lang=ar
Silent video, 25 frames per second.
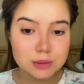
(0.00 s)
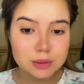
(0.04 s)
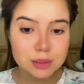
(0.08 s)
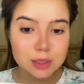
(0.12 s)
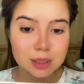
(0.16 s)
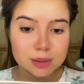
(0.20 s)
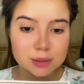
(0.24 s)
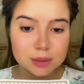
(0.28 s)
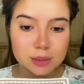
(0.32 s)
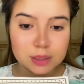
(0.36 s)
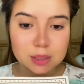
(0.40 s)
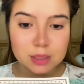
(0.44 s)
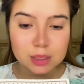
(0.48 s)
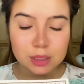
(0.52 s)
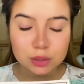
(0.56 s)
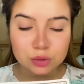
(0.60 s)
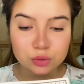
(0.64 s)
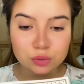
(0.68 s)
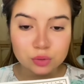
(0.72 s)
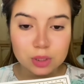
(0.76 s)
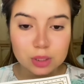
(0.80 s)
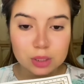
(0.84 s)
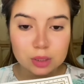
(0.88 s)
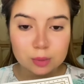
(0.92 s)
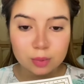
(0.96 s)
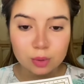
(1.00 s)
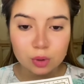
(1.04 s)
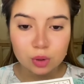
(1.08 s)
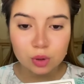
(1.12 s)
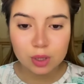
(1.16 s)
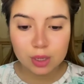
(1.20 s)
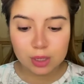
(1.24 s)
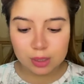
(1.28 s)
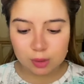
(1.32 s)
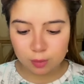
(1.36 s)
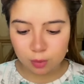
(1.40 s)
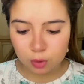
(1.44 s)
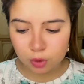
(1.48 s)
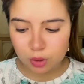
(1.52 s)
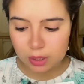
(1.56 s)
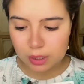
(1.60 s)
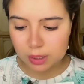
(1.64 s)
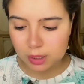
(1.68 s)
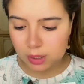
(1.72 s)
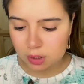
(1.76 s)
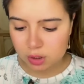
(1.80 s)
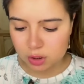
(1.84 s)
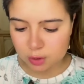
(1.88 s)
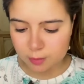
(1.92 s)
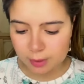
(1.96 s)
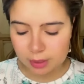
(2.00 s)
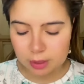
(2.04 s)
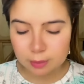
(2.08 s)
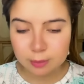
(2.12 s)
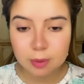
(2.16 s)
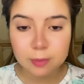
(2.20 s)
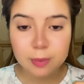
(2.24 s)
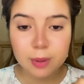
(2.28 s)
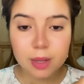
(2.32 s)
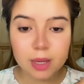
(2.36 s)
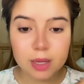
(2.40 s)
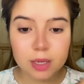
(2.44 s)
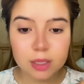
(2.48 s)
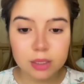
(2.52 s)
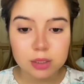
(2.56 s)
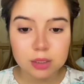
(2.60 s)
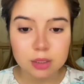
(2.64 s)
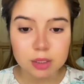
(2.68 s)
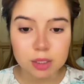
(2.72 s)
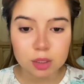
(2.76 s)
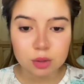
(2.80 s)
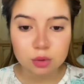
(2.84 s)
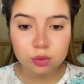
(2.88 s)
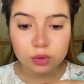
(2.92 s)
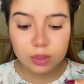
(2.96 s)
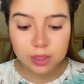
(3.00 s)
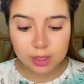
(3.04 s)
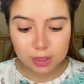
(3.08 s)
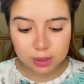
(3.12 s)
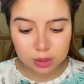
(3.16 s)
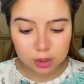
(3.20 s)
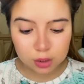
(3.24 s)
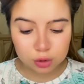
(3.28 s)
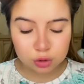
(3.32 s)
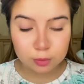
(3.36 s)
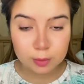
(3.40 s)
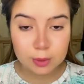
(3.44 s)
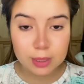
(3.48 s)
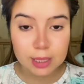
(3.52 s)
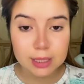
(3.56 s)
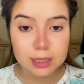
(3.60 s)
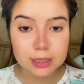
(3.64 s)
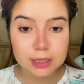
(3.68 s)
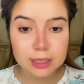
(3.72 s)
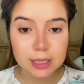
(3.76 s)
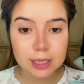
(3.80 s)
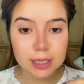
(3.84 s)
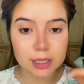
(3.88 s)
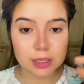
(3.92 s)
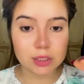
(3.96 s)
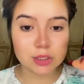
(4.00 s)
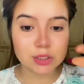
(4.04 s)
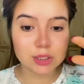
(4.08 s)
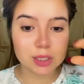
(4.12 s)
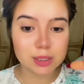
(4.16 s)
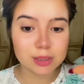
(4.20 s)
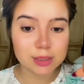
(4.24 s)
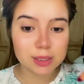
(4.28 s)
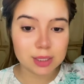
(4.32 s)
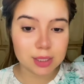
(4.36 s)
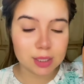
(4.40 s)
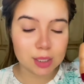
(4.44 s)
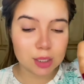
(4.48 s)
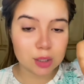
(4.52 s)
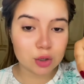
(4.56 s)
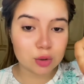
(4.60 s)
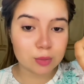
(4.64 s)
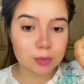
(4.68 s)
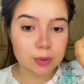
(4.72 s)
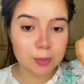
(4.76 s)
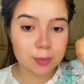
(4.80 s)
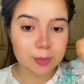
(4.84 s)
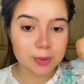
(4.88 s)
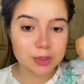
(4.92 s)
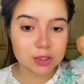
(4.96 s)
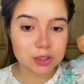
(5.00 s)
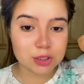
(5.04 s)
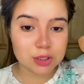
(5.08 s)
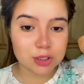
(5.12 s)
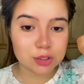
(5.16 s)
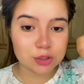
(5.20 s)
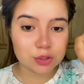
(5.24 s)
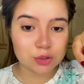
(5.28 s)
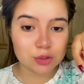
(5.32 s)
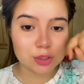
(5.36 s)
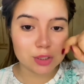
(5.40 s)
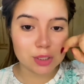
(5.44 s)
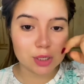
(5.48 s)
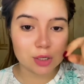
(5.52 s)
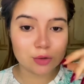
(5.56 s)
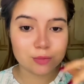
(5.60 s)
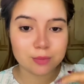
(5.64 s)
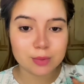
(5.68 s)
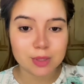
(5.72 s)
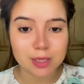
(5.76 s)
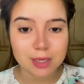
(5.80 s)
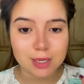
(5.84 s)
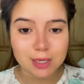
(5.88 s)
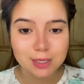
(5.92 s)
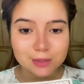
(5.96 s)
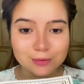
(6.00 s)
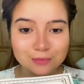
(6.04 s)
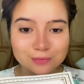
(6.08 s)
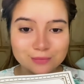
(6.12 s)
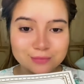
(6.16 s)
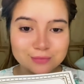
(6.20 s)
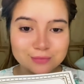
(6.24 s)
غادي نطلق شويه د البخور هاد البخور اللي كيجي مع المبخره ديالو كناخدو من ارض الخليج غنطقي لكم لاباج تيك توك ديالهم هنايا